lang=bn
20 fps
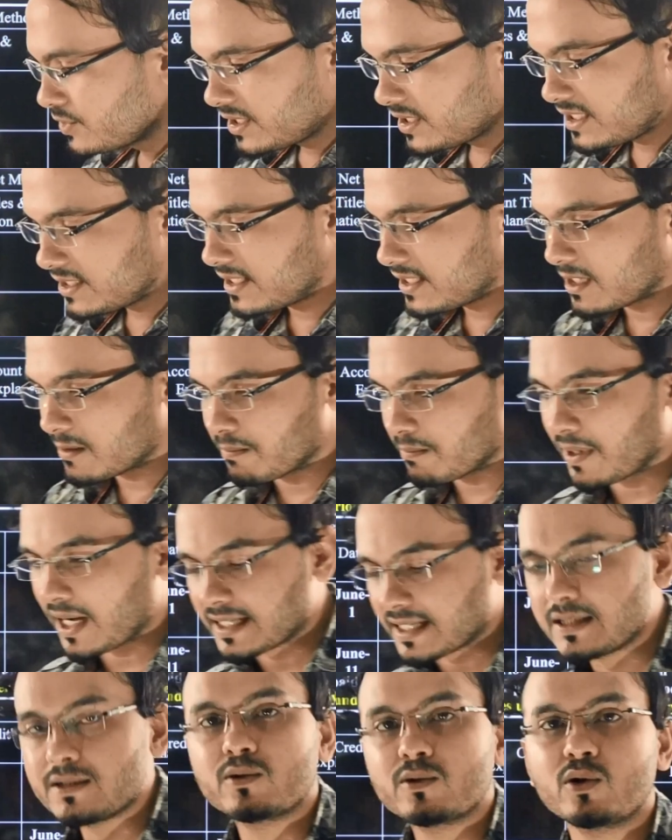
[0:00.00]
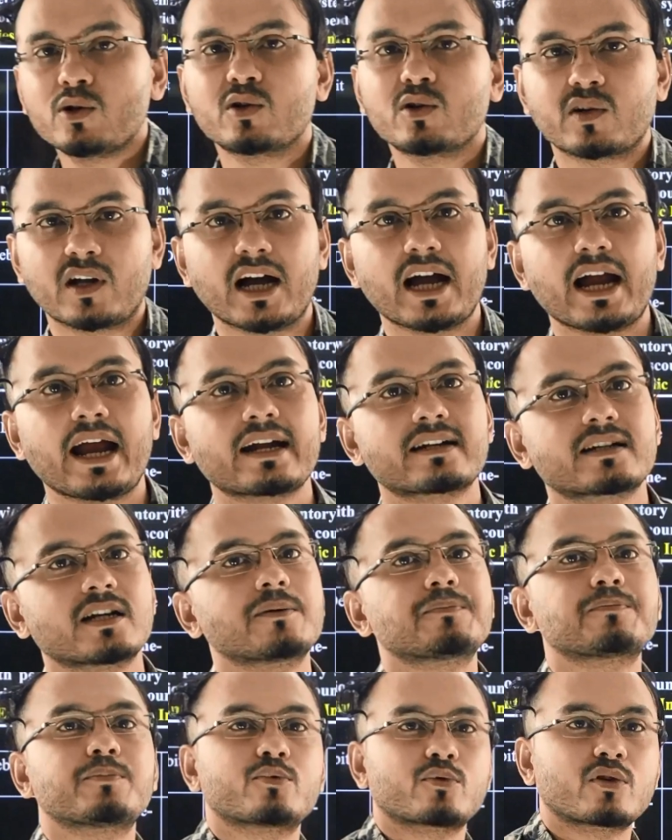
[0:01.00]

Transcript: বুঝে নিতে আর বাকি রইল না এটা